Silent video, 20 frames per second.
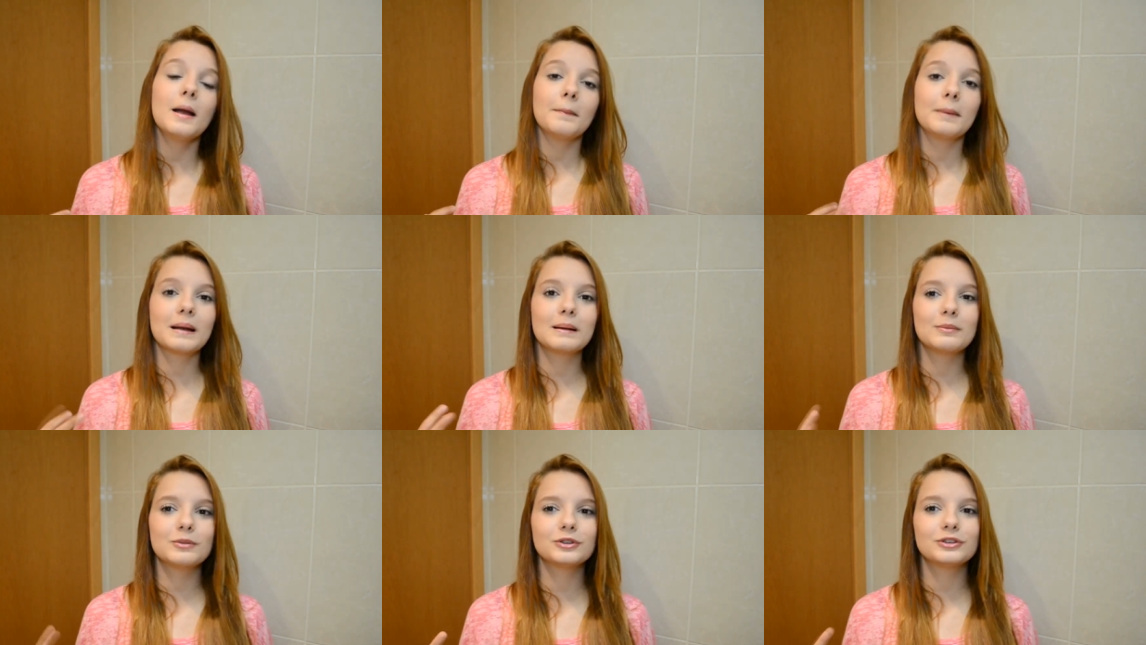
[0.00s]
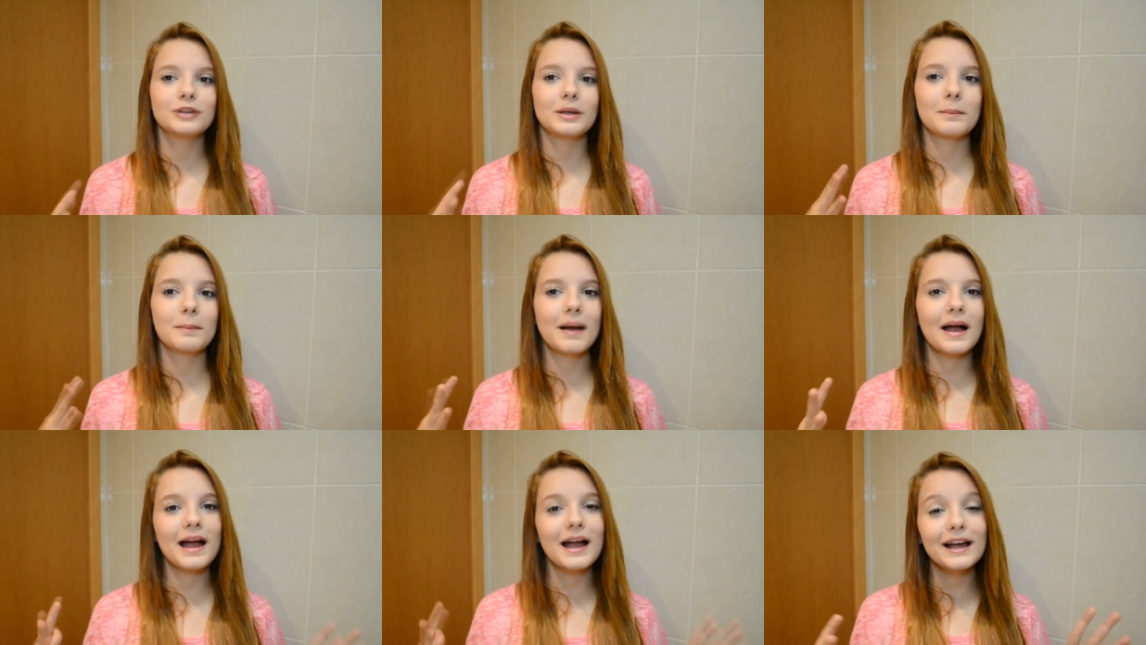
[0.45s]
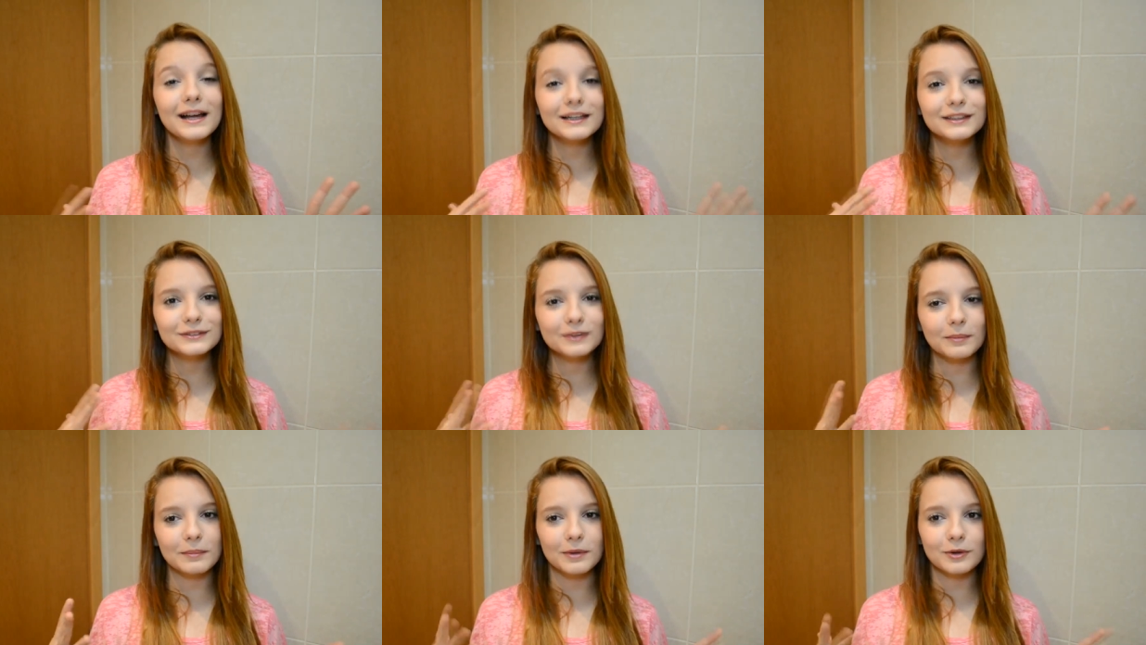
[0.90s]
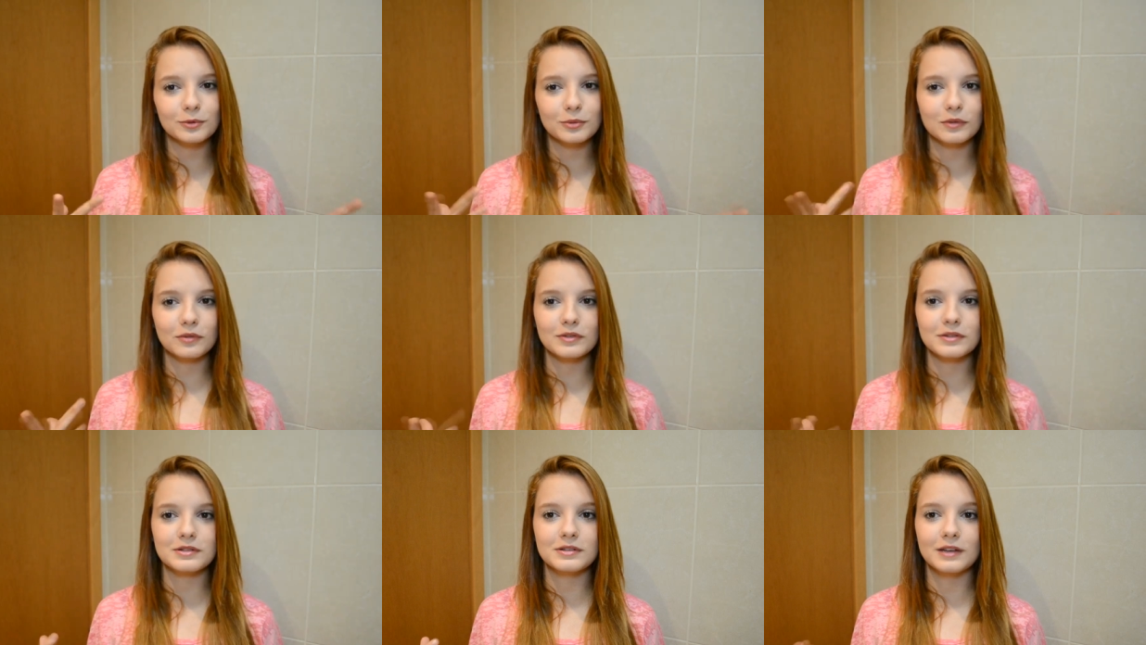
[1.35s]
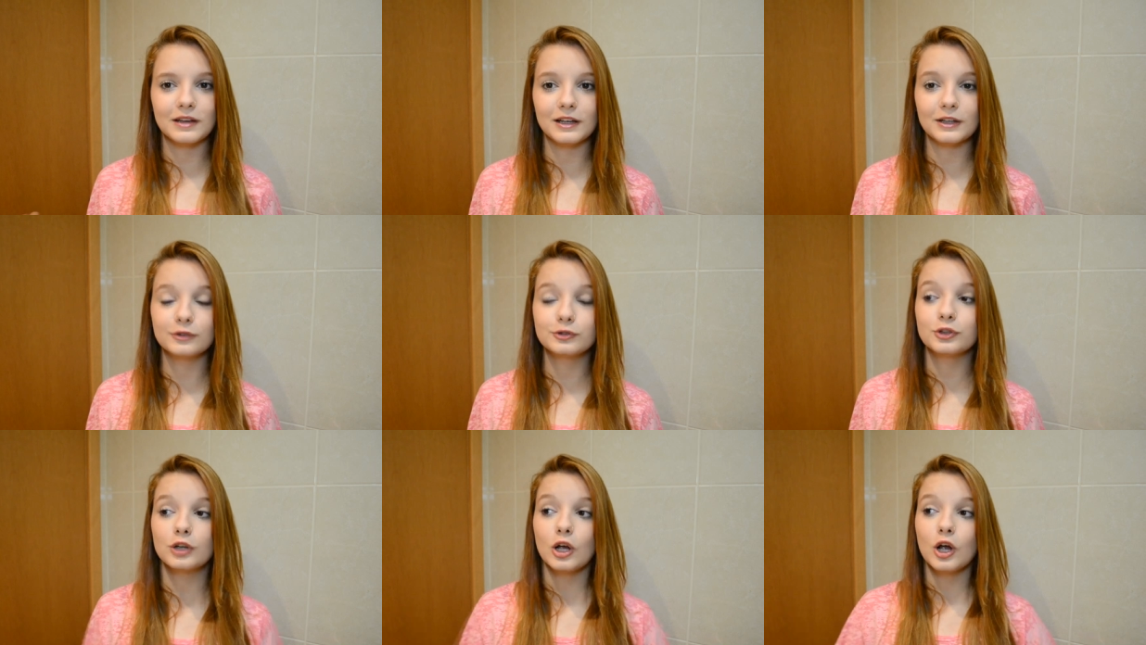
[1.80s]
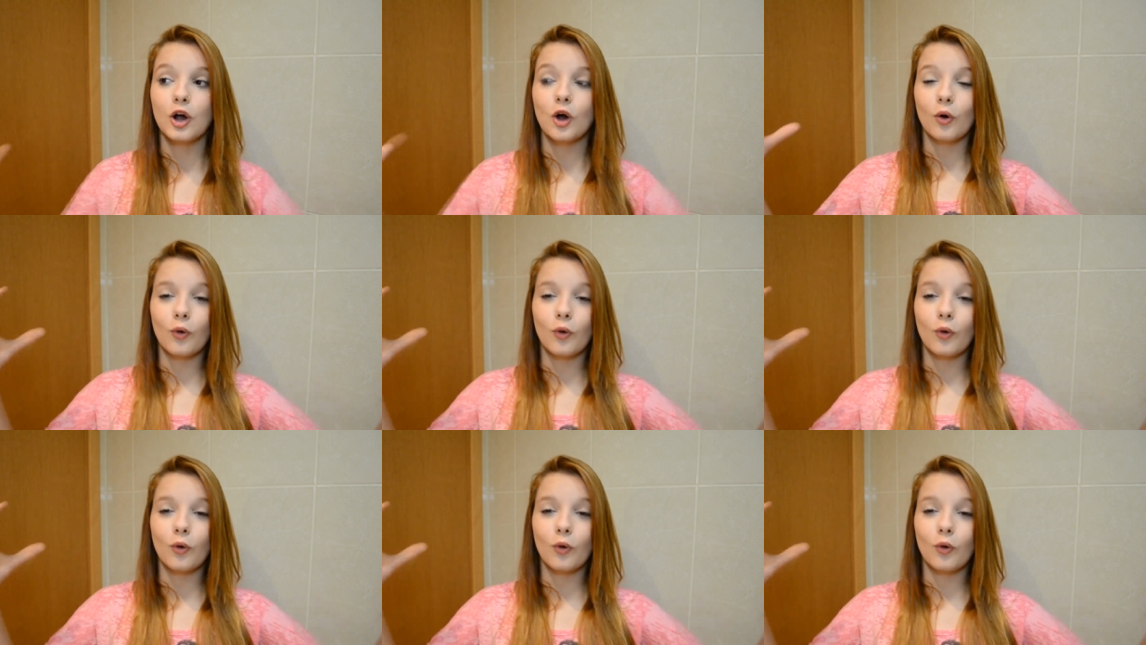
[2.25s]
para mostrar mais ou menos pra vocês